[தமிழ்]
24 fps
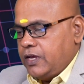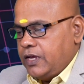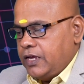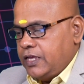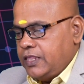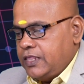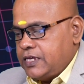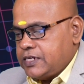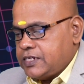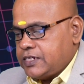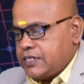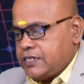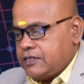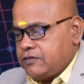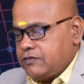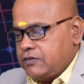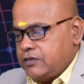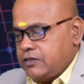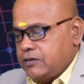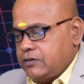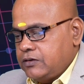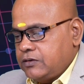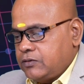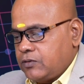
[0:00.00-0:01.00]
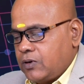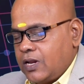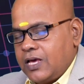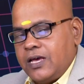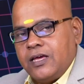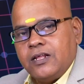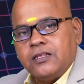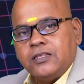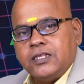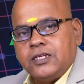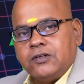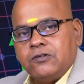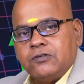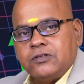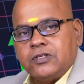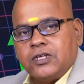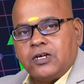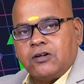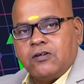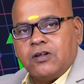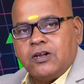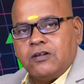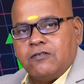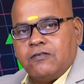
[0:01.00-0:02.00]
இந்த ஷேர்ஸ் வந்து தொள்ளாயிரத்தி
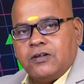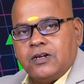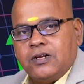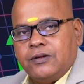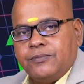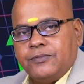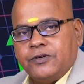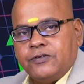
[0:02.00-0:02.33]
இருபத்தாறுவா லெவலில்